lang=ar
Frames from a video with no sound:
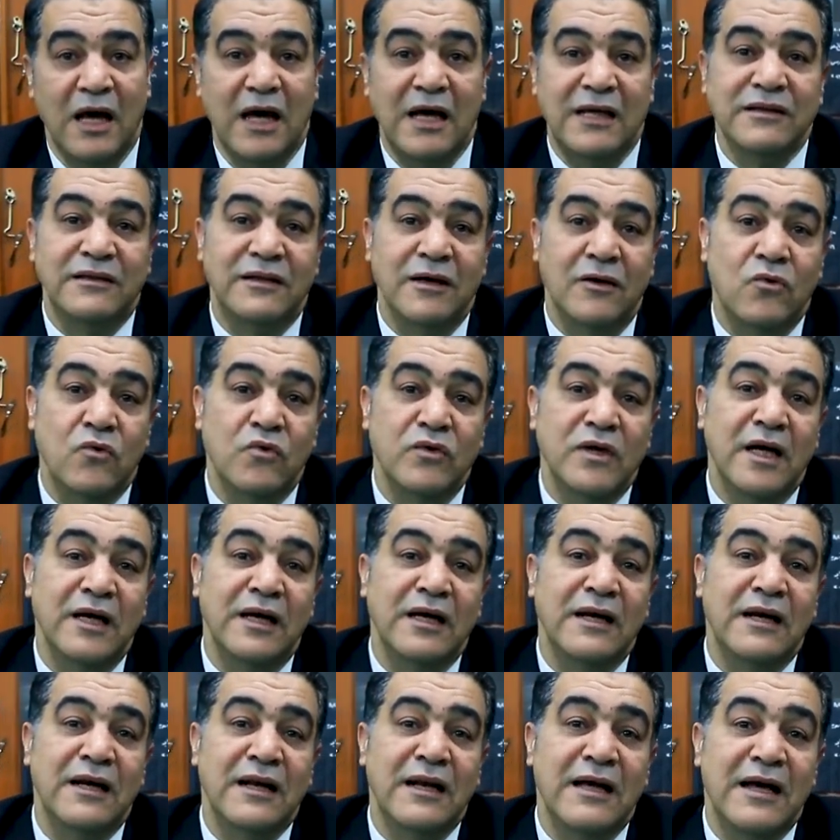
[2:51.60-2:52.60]
أن تكون
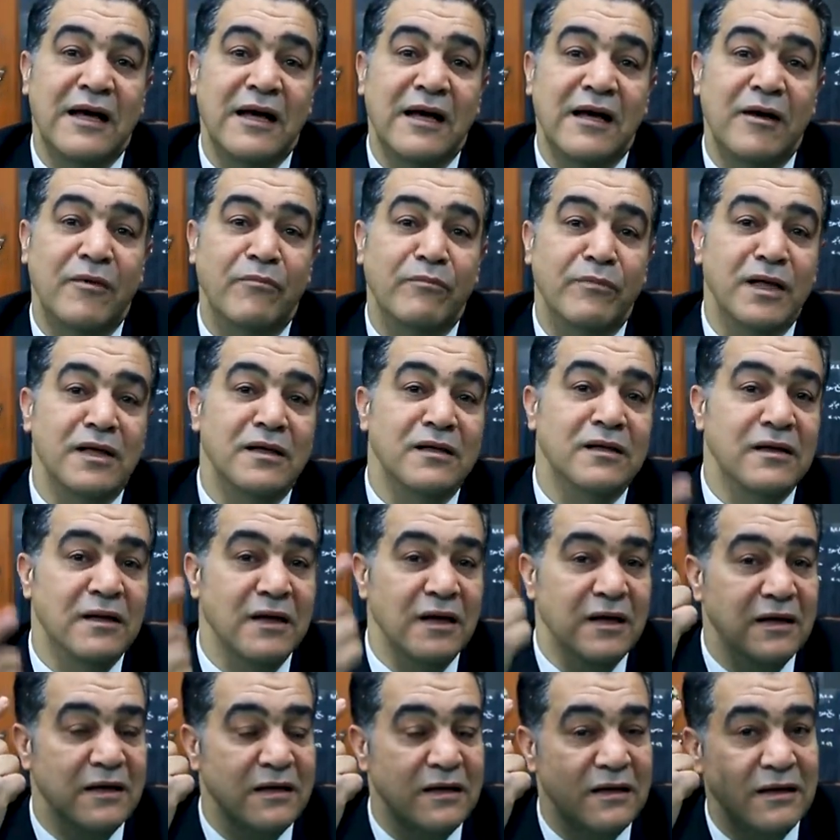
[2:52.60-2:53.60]
إلا من
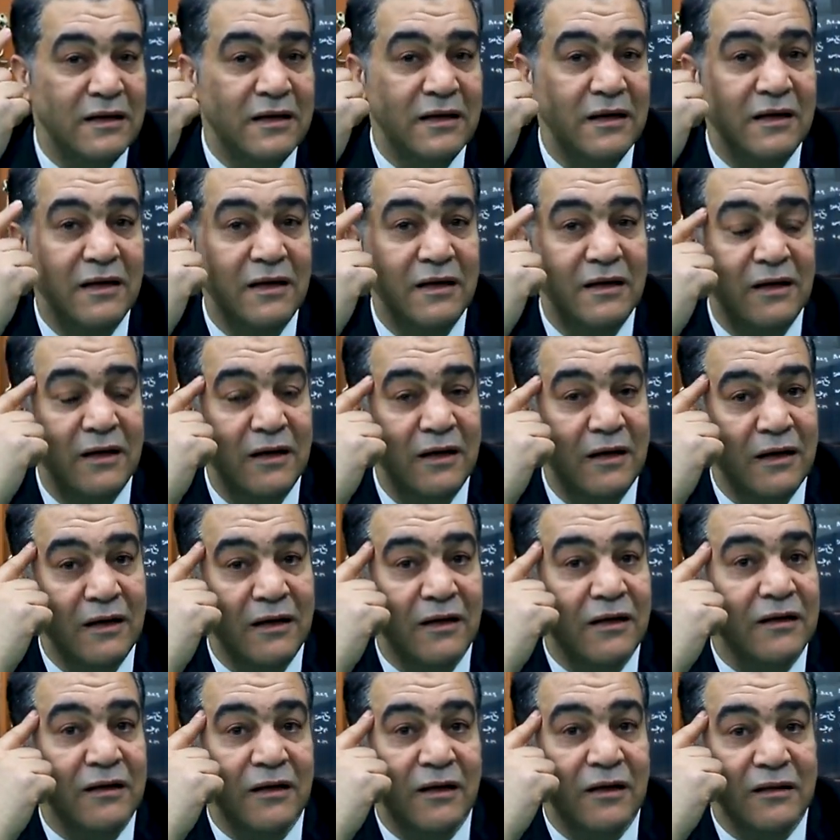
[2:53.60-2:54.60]

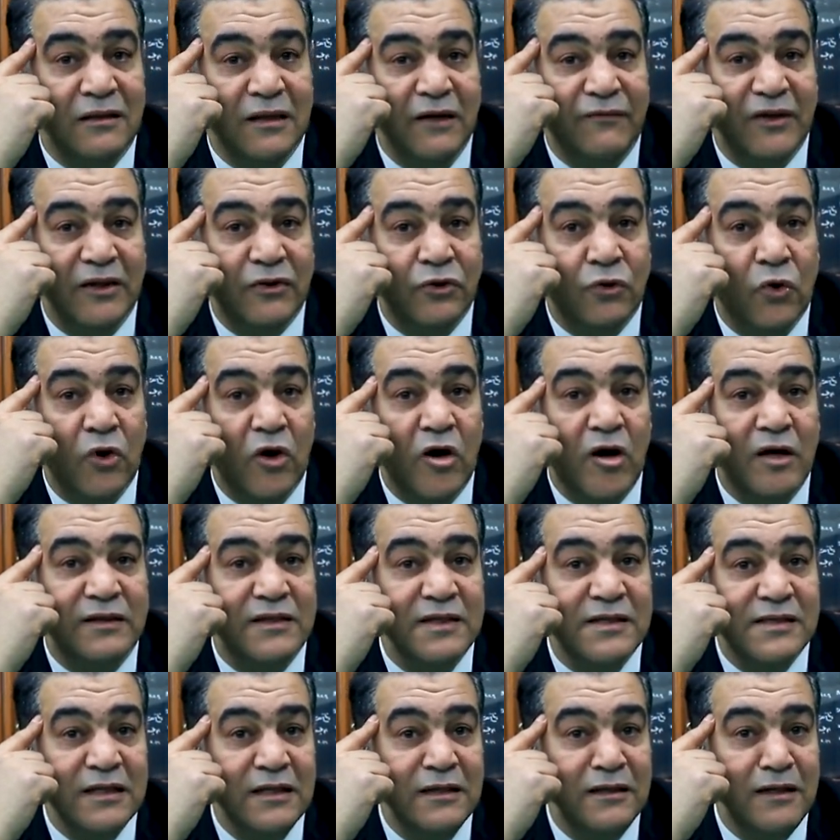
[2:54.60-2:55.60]
آه،
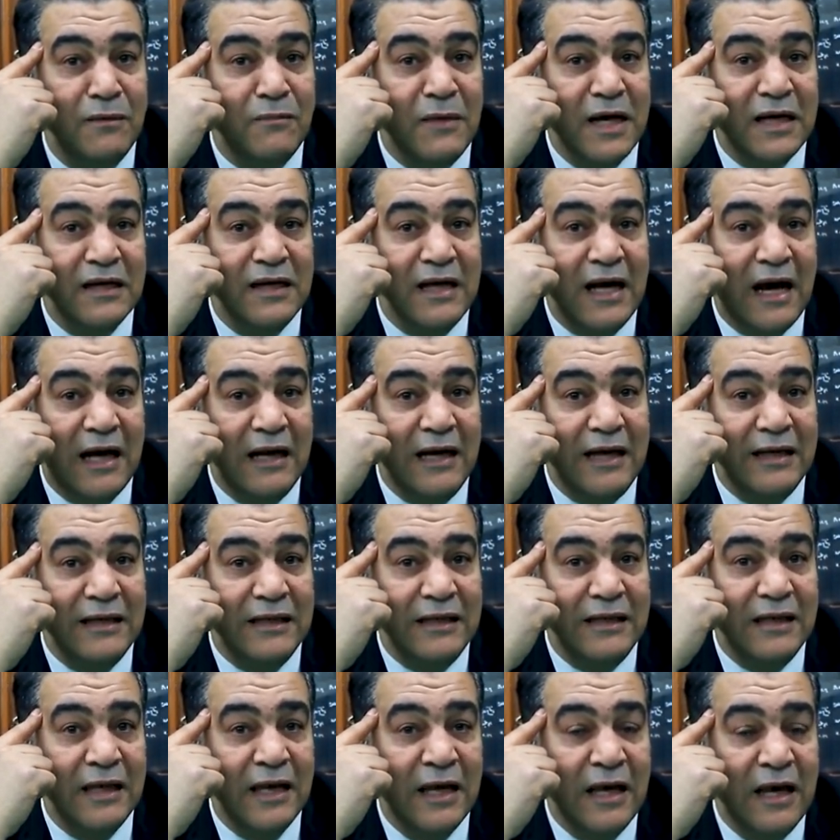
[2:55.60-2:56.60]
تفتقات ذهن المجني
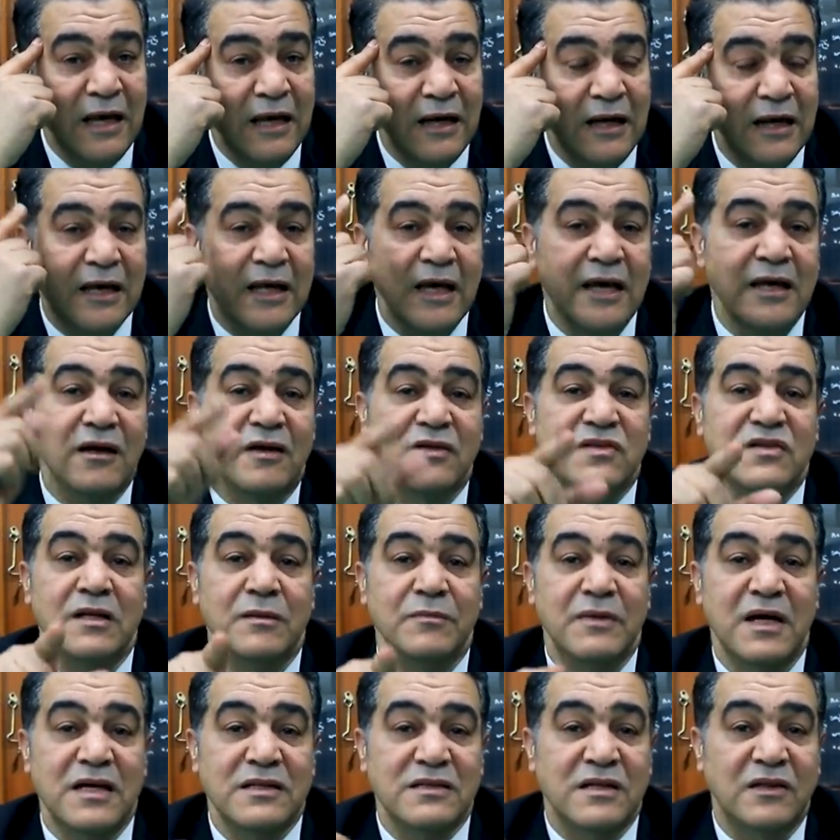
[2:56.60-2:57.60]
عليه لكي يصل
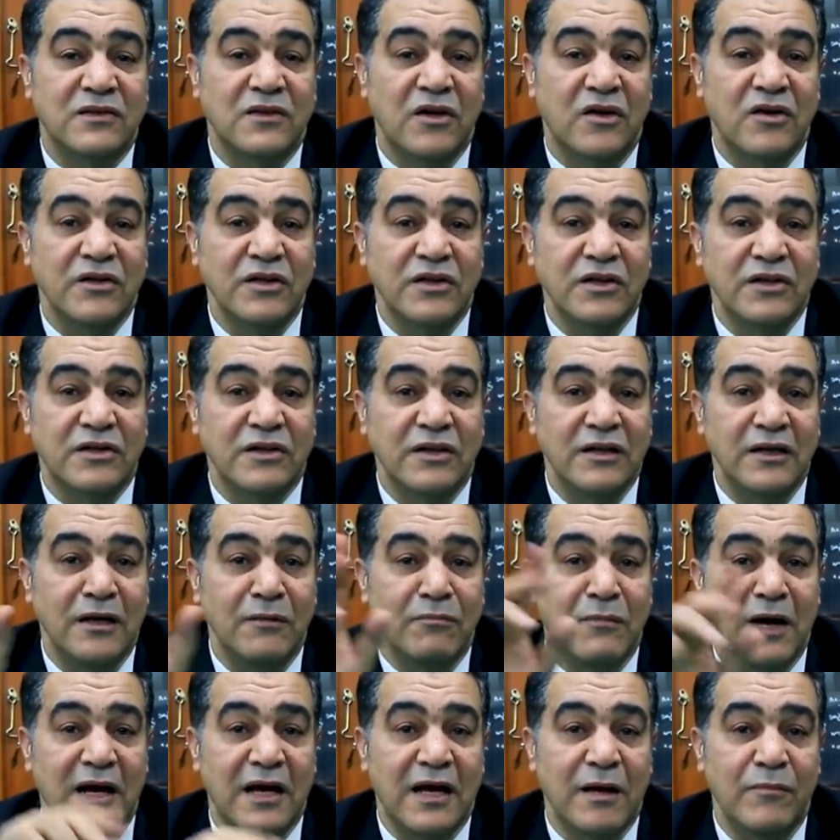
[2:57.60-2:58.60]
بهذا التقرير إلى
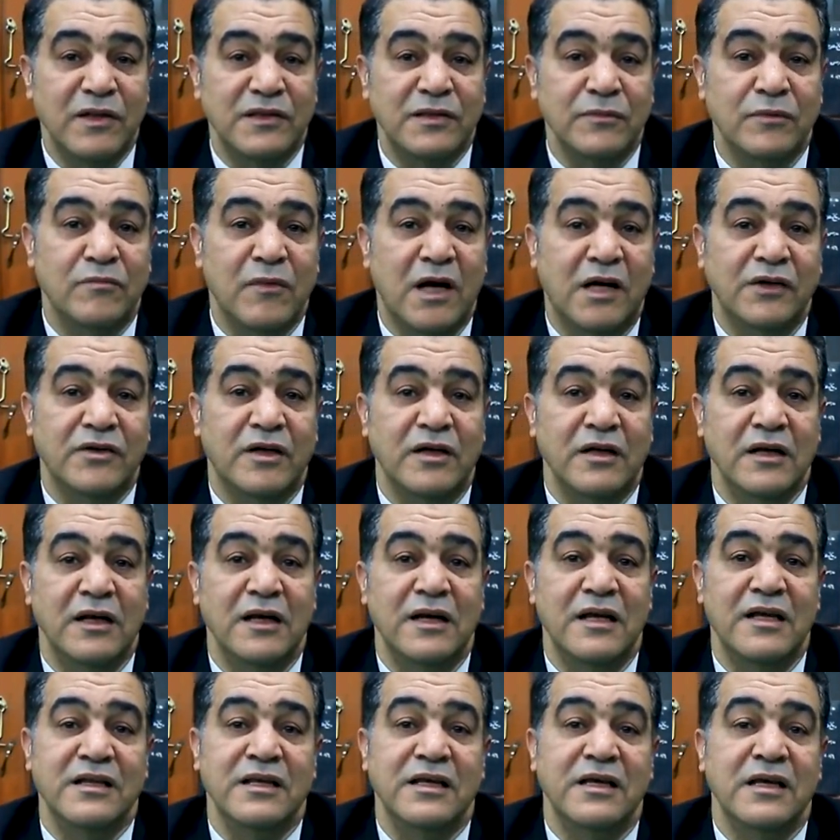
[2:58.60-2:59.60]
المحكمة بمحضره
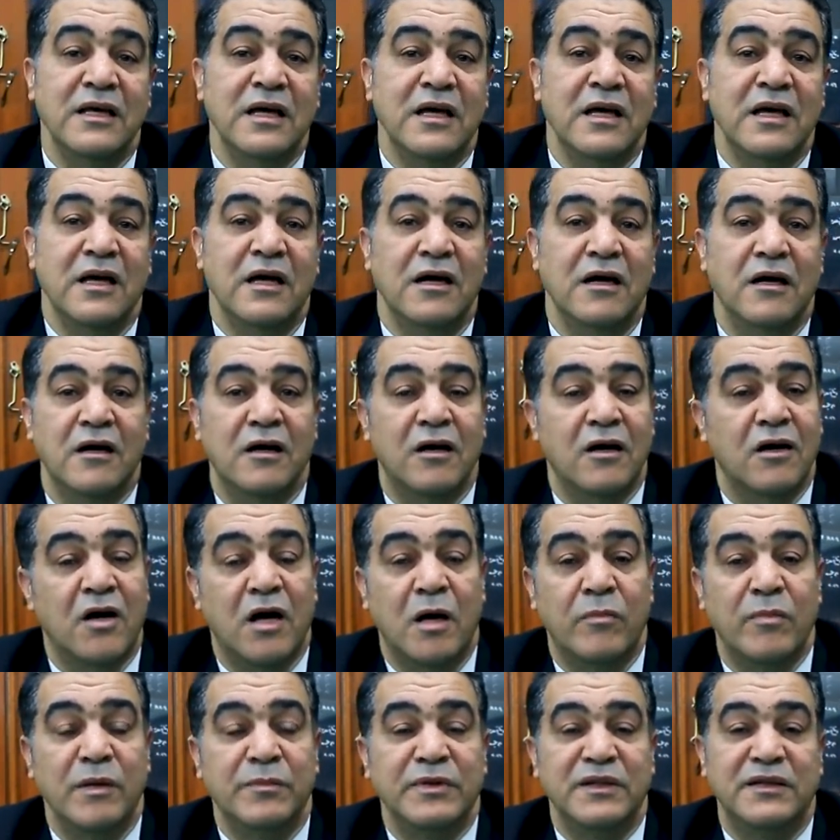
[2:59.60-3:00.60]
الذي آه،
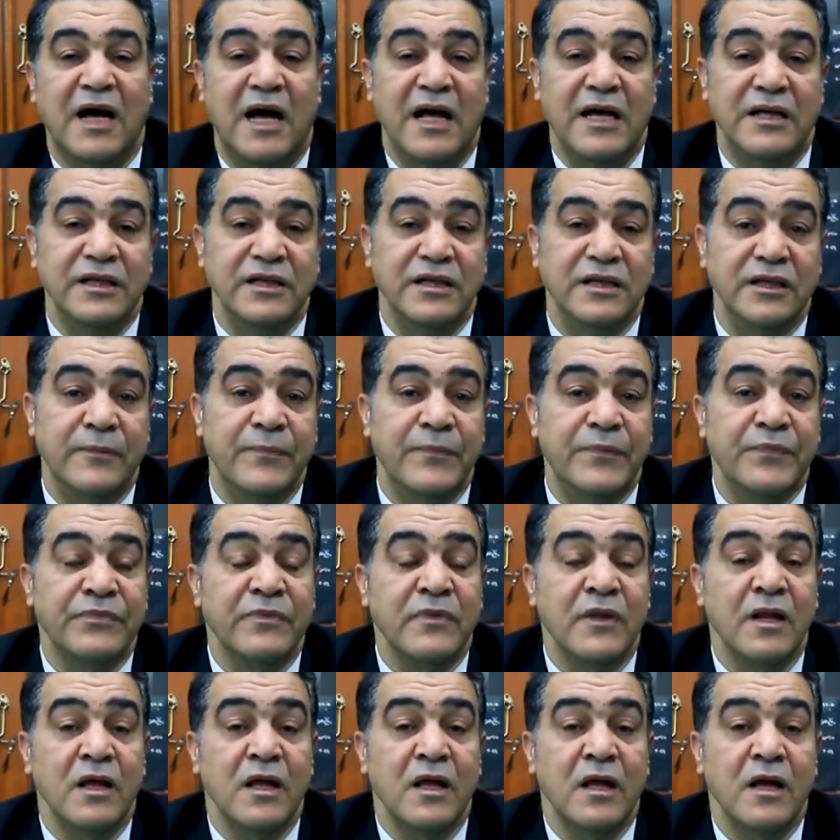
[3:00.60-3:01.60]
قام بتحريره
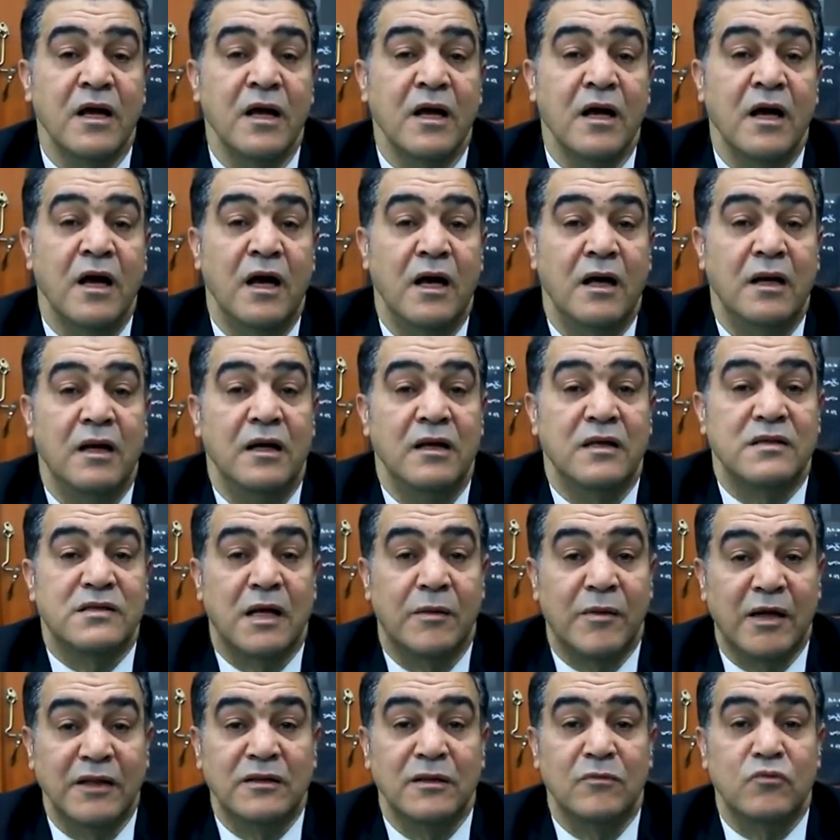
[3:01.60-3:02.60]

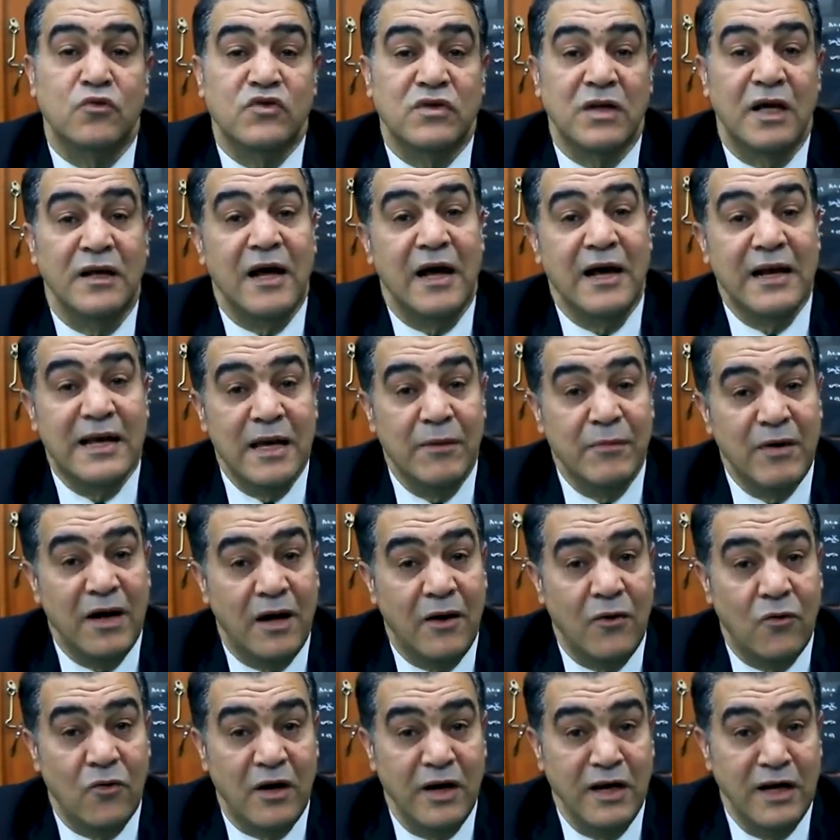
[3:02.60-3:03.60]
الإصابات المصطنعة كما
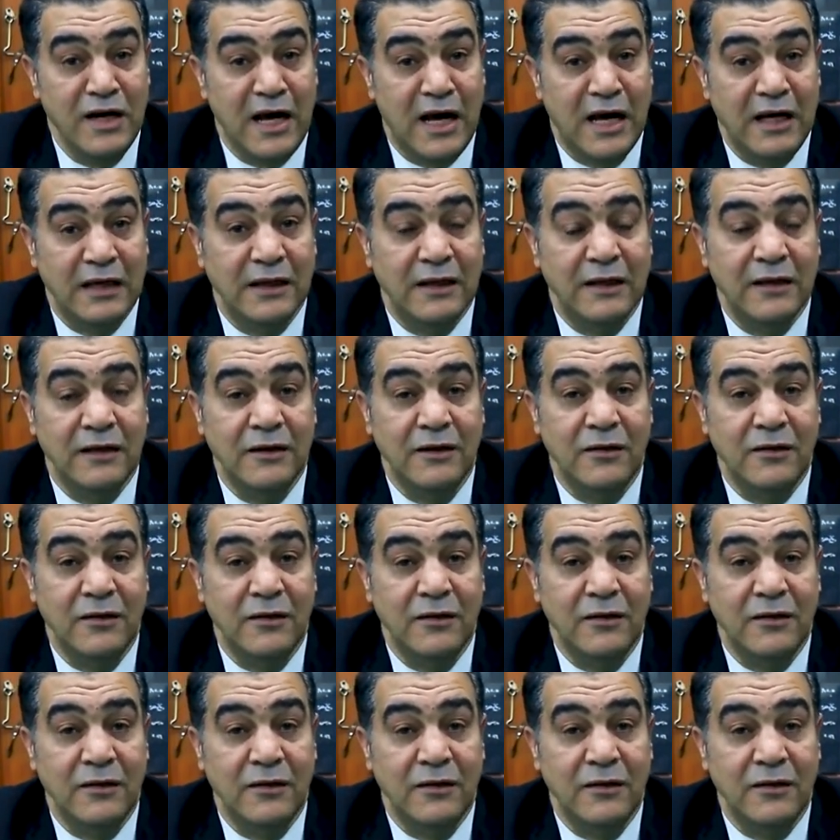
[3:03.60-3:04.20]
أورينا عنها